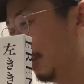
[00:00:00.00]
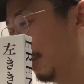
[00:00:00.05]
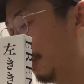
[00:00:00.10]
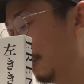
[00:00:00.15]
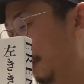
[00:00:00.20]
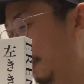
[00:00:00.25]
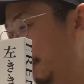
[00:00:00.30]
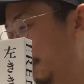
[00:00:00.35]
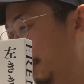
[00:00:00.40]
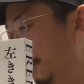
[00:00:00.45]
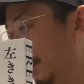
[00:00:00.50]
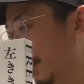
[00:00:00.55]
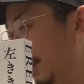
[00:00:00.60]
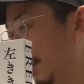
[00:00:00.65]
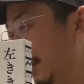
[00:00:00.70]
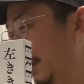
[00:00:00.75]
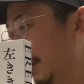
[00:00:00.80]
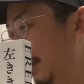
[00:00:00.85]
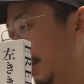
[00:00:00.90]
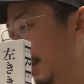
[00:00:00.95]
と
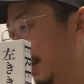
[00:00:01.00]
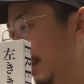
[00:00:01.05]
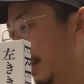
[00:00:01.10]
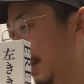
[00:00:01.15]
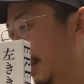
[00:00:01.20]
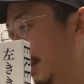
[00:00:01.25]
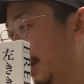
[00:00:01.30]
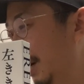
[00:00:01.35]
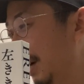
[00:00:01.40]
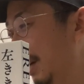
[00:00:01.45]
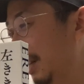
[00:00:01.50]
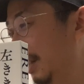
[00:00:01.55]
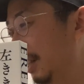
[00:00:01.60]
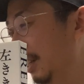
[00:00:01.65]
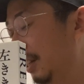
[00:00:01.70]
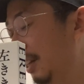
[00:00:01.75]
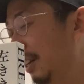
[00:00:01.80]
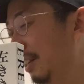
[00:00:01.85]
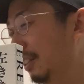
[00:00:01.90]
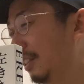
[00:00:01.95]
控えて
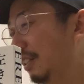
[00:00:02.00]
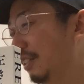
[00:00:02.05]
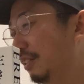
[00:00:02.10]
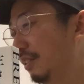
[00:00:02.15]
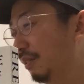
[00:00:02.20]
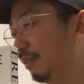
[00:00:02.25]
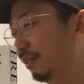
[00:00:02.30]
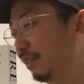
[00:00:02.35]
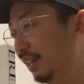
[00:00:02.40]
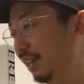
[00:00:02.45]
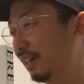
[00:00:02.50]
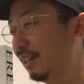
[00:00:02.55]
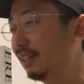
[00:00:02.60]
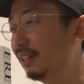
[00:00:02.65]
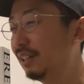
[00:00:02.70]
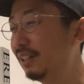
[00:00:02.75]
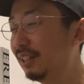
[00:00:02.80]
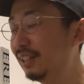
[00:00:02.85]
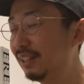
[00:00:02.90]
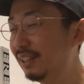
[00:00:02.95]
たんですよね。
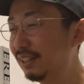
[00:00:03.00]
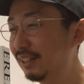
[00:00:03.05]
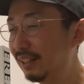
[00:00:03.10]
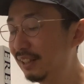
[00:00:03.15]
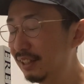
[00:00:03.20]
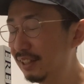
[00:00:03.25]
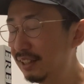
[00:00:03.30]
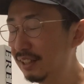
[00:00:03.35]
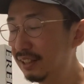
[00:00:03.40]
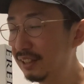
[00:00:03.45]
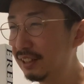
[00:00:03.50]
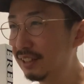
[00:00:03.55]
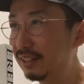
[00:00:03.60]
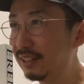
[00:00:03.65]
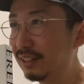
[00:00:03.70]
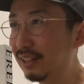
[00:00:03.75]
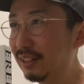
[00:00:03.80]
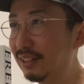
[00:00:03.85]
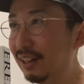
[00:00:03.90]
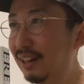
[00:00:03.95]

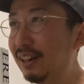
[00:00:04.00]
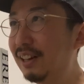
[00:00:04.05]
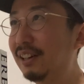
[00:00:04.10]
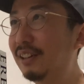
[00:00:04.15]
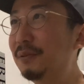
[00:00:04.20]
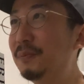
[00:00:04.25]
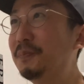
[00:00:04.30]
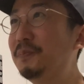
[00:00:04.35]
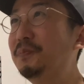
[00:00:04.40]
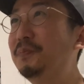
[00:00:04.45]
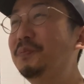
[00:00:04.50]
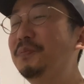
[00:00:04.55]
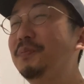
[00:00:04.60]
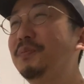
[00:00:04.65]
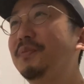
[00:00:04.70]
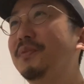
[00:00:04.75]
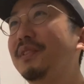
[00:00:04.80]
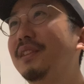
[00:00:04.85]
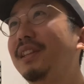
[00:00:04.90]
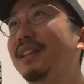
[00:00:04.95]
ただ、
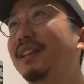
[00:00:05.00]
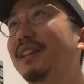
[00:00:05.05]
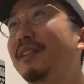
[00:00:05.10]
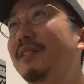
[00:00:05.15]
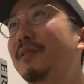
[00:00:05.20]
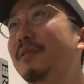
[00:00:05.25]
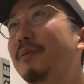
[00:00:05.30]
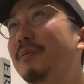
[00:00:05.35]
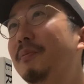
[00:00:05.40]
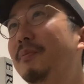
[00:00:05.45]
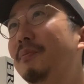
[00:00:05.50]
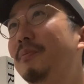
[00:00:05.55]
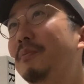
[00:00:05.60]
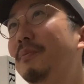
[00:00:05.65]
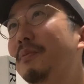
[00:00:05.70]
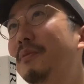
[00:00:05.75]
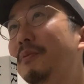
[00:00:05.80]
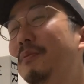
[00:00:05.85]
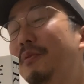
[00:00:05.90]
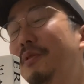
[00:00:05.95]

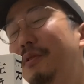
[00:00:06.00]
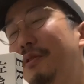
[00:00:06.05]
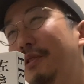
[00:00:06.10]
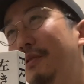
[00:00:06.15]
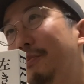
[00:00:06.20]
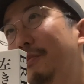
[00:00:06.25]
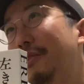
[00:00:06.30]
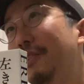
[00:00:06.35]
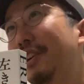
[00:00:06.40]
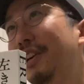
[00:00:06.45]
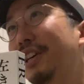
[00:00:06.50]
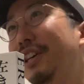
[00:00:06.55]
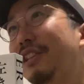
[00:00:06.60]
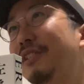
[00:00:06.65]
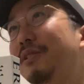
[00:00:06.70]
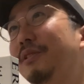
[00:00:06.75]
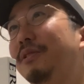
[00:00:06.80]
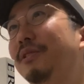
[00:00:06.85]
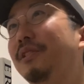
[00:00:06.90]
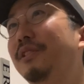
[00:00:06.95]
もう、もはや
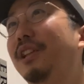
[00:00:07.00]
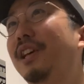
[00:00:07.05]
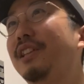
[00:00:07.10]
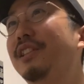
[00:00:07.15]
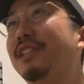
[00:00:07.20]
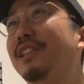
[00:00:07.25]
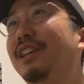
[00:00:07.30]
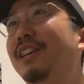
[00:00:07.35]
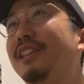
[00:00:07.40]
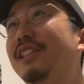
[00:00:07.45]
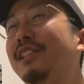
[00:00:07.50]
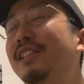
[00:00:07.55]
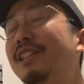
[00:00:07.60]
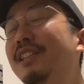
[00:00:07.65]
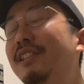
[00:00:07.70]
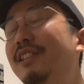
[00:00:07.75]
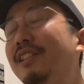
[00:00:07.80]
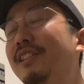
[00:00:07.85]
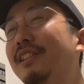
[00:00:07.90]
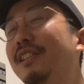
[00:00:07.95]
ちょっと懐かし
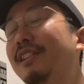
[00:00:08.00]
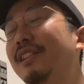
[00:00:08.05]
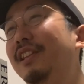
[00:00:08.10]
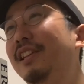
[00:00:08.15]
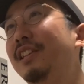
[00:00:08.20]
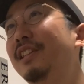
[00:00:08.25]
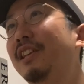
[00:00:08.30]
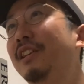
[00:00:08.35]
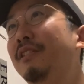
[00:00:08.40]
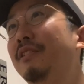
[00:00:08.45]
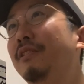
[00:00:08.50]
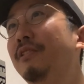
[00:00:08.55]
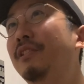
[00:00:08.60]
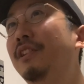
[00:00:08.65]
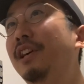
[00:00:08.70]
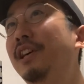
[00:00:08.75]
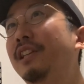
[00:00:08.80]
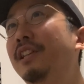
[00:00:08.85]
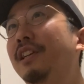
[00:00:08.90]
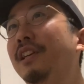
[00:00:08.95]
いって言えるぐ
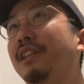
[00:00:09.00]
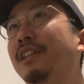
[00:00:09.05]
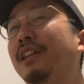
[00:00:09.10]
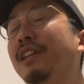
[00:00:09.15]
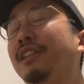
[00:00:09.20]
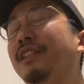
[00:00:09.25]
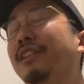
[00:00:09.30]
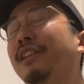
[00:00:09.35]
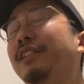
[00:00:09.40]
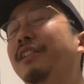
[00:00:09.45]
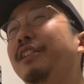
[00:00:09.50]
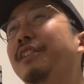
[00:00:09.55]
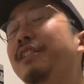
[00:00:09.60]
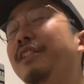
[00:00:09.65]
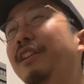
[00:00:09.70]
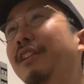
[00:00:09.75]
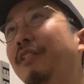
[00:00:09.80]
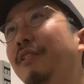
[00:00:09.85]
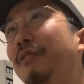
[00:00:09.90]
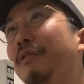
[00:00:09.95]
らいにはなったんです
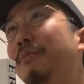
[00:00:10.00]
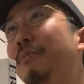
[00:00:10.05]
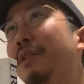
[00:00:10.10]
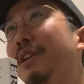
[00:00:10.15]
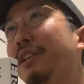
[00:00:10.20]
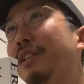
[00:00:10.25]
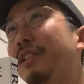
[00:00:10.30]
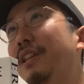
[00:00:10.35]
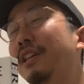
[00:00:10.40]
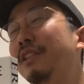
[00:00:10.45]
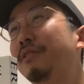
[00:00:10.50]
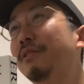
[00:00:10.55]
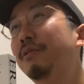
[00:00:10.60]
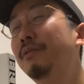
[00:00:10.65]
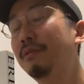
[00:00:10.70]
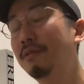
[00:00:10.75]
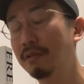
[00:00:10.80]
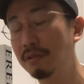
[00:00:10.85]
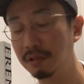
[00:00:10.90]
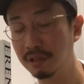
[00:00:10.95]
けど、まあ最初
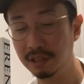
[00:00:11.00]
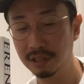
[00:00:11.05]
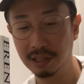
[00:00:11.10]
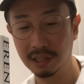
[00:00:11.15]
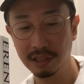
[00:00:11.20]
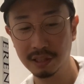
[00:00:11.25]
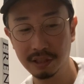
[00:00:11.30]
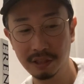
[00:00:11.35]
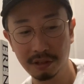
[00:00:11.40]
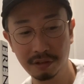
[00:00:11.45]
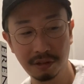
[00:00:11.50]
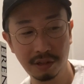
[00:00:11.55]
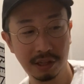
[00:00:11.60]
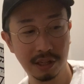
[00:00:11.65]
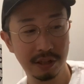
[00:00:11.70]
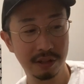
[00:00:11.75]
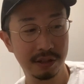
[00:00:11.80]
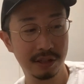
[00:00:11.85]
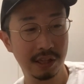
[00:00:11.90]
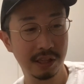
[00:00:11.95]
の頃左利きの
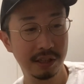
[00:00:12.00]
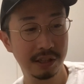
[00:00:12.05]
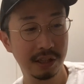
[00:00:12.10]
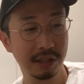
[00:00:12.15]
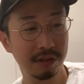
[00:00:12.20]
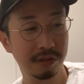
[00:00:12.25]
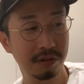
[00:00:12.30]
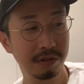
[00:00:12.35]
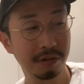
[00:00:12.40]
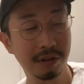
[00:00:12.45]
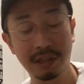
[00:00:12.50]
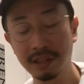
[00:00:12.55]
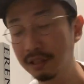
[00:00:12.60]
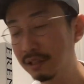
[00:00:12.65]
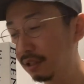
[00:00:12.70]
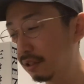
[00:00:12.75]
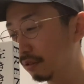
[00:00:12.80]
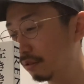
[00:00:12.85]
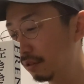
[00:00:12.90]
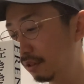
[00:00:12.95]
エレン全然重版し
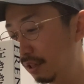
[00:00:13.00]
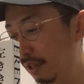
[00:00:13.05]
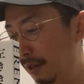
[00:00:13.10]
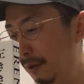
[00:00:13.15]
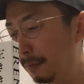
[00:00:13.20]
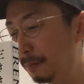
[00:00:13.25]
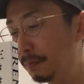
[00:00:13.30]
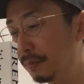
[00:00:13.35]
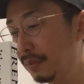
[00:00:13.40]
なくて、